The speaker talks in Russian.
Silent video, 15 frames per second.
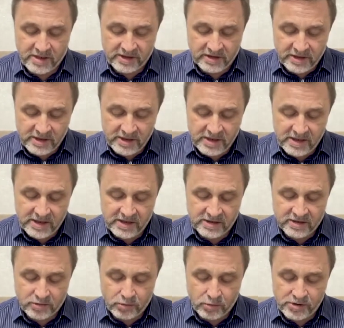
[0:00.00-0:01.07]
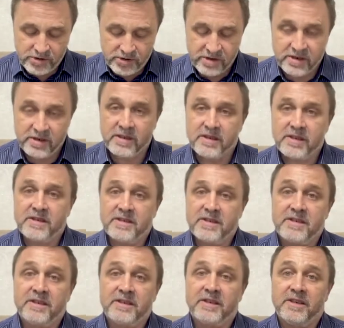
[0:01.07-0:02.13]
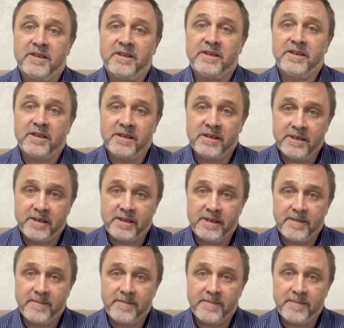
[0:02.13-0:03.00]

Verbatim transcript: Ты – источник силы их.